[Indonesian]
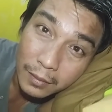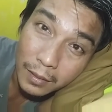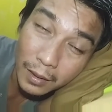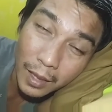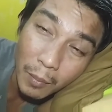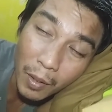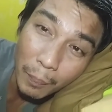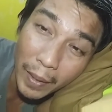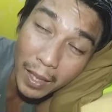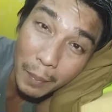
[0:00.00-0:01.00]
katanya mah
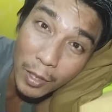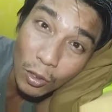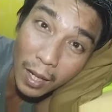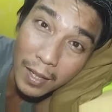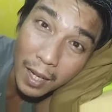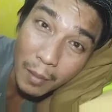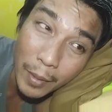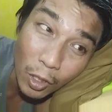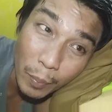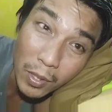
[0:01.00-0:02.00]
pengennya besok aja
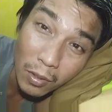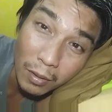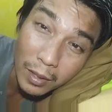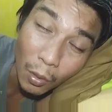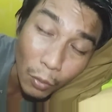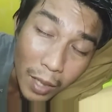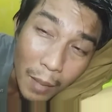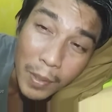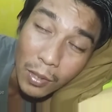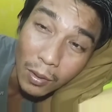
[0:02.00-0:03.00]
besok besok ya
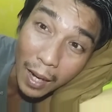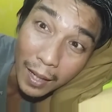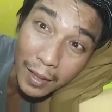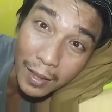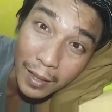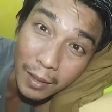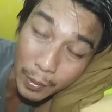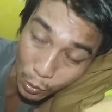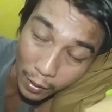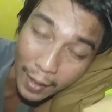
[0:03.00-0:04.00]
udah besok lagi
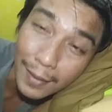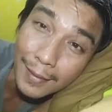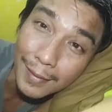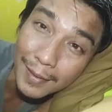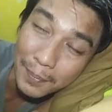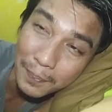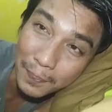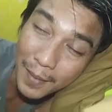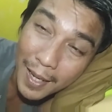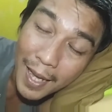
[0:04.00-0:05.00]
besok lagi
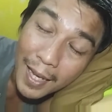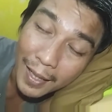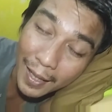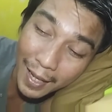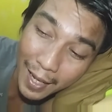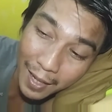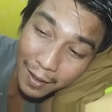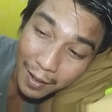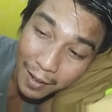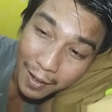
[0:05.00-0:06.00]

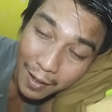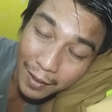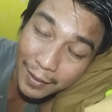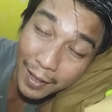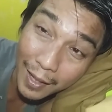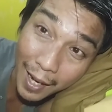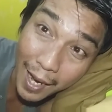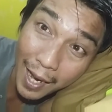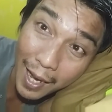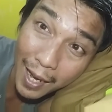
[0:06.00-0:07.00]
karena
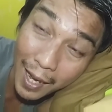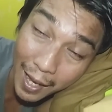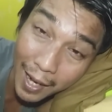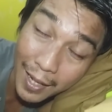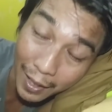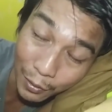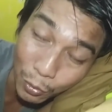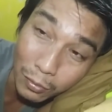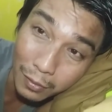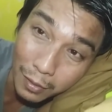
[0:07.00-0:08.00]
karena halnya
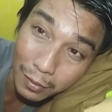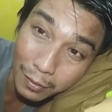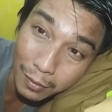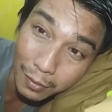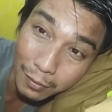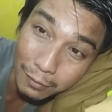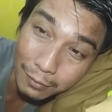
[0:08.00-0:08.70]
itu uh,